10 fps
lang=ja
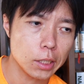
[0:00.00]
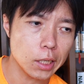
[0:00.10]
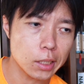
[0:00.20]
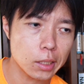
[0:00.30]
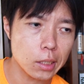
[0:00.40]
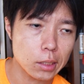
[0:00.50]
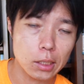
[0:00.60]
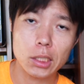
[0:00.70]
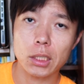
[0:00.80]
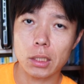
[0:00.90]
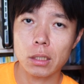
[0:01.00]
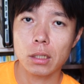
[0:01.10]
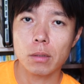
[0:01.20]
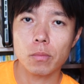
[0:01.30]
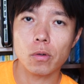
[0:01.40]
やっていた時期
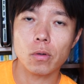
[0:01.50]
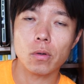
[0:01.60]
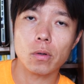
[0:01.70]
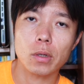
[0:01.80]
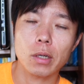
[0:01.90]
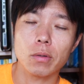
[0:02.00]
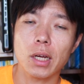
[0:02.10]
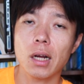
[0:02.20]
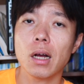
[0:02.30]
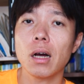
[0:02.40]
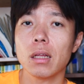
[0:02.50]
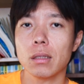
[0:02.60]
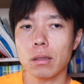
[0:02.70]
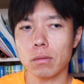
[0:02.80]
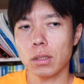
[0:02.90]
もう結構長かっ
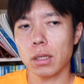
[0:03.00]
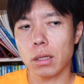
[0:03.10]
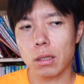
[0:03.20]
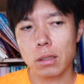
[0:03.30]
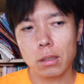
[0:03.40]
たので、